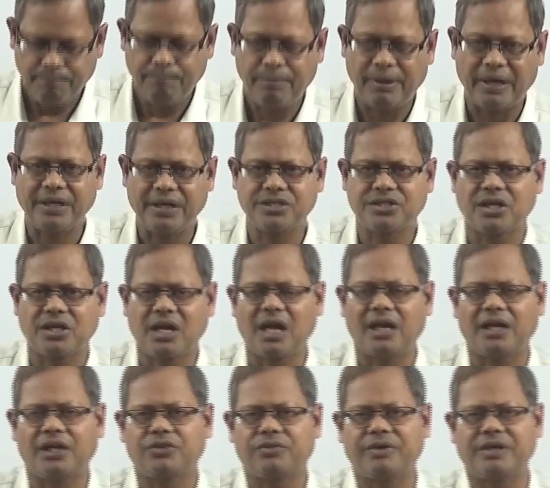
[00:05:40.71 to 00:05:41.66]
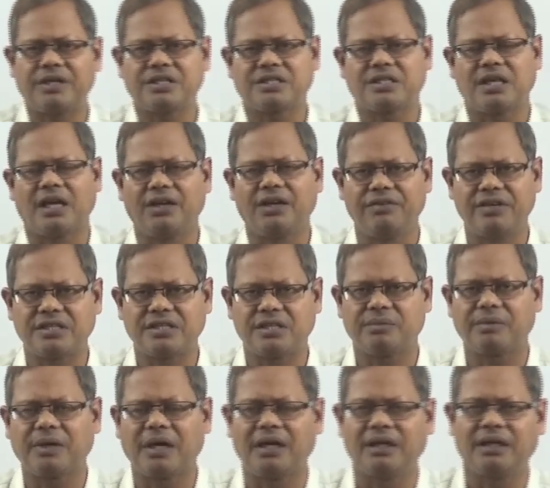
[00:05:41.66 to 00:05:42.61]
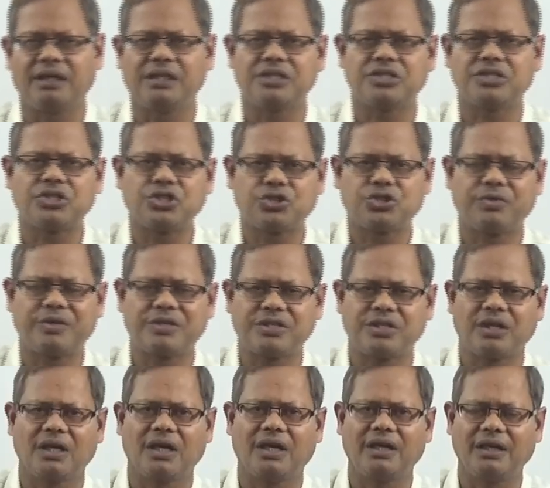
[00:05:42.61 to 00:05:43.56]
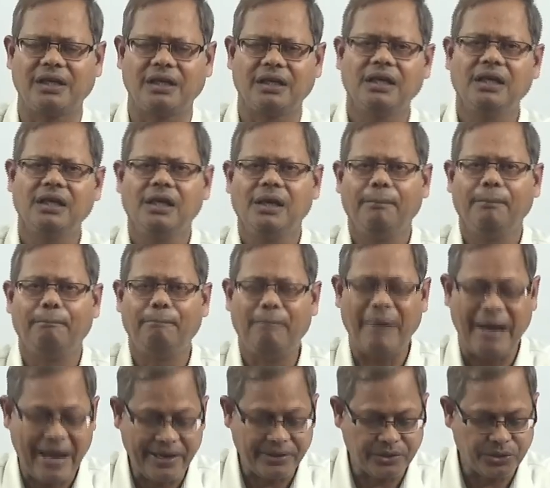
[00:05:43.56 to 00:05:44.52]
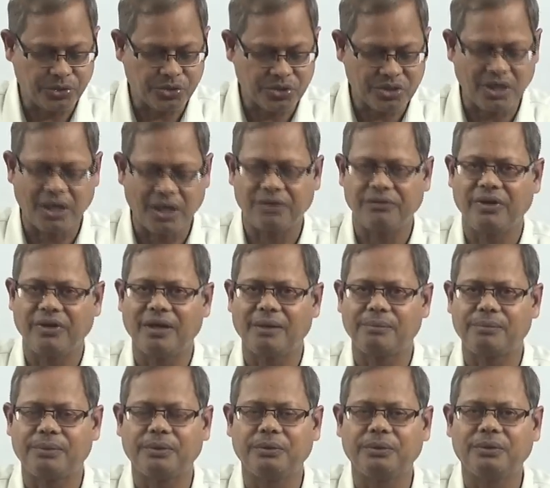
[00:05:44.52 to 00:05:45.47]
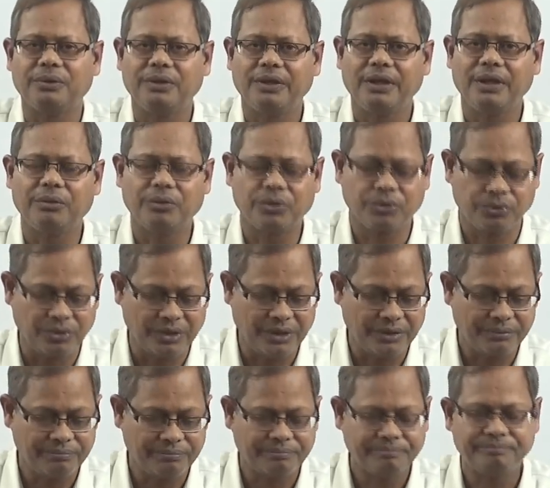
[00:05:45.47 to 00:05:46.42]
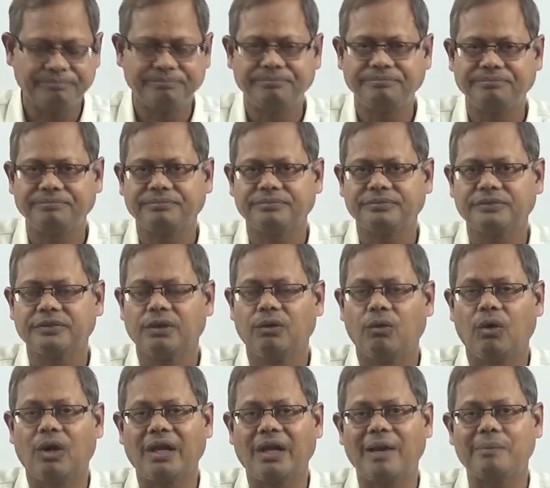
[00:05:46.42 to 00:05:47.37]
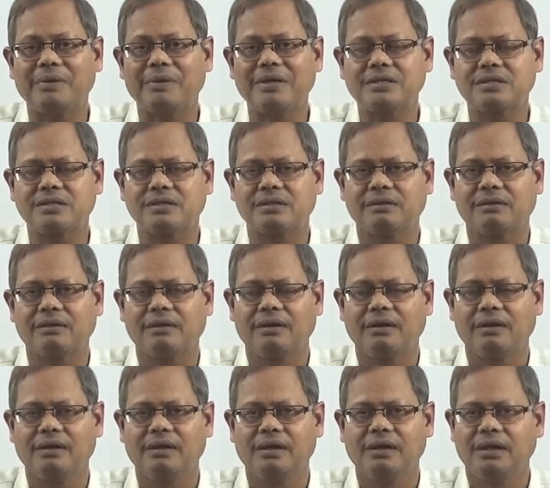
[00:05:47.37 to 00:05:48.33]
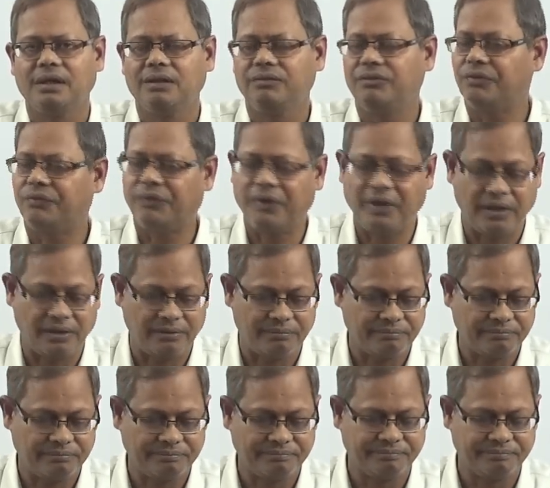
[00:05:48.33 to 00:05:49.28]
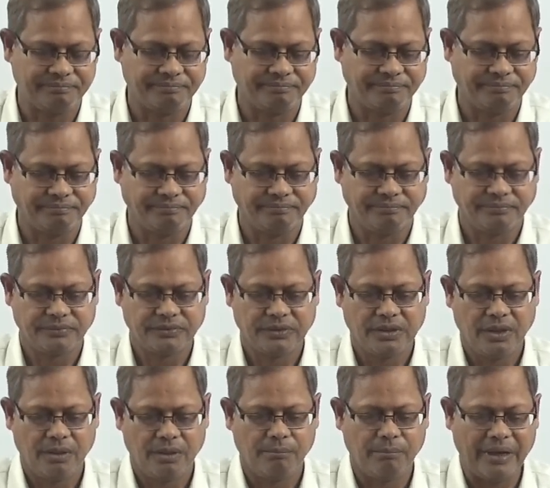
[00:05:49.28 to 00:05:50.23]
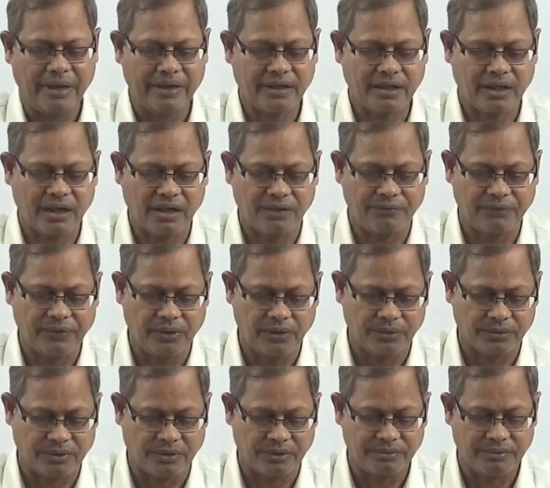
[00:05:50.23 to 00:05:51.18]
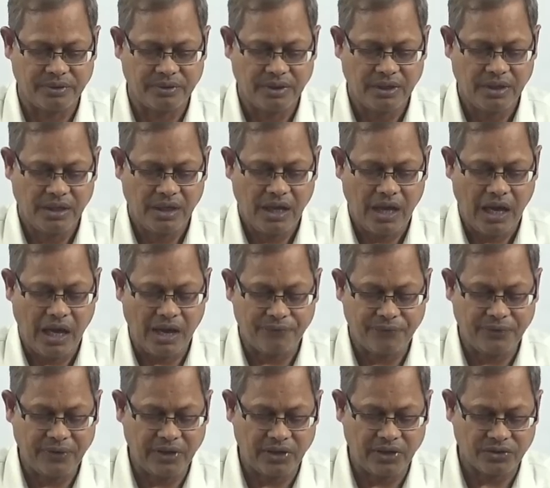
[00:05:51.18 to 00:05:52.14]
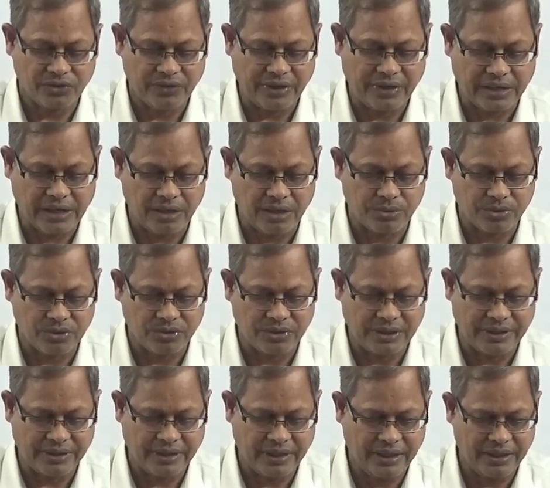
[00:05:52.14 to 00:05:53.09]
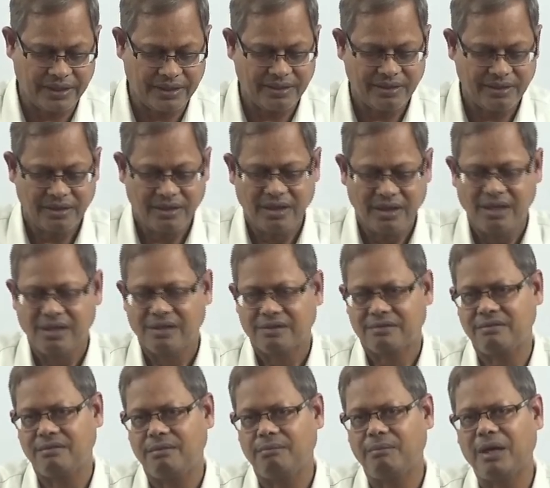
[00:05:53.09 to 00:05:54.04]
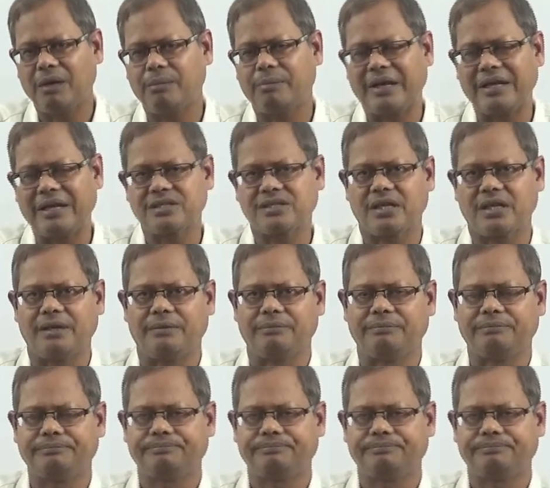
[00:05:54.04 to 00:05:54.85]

భరించరానటువంటి సన్నివేశం కానీ సిచ్యువేషన్ కానీ బ్యాడ్ న్యూస్ కానీ విన్నప్పుడు ఏమవుతుంది వాట్ హ్యాపెన్స్ వి ఫీల్ భయంకరంగా ఫీల్ అవుతాం ఆ ఫీల్ అవటం ఎట్లా ఉంటుందంటే మనం భరించలేం